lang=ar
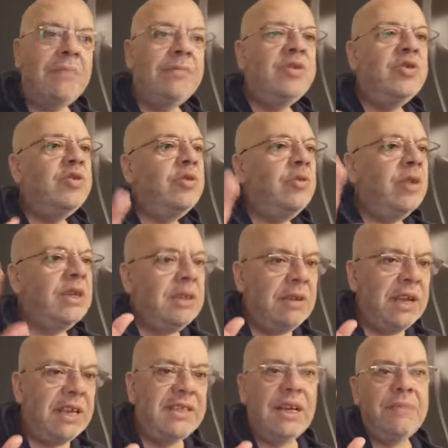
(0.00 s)
من التوت يقول لك
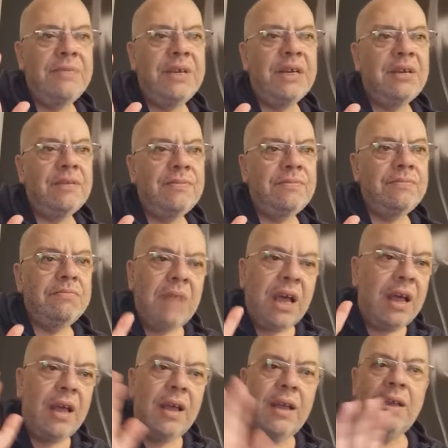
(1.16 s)
دوله اسلاميه
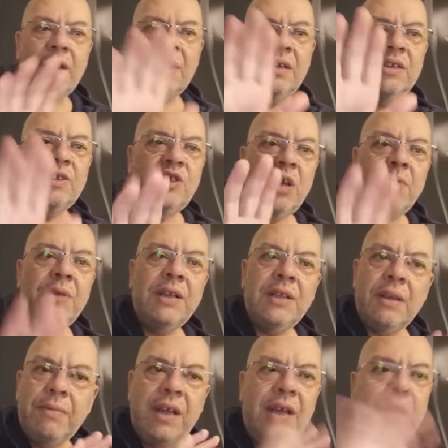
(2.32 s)
ما الشعب هذا
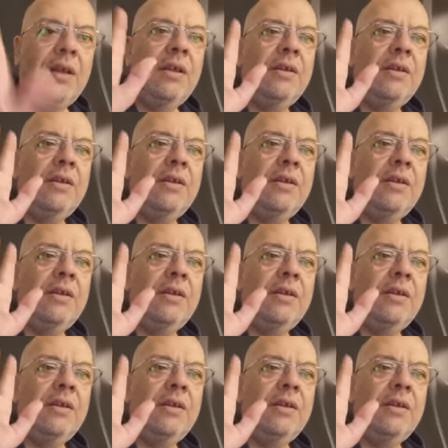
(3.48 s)
ما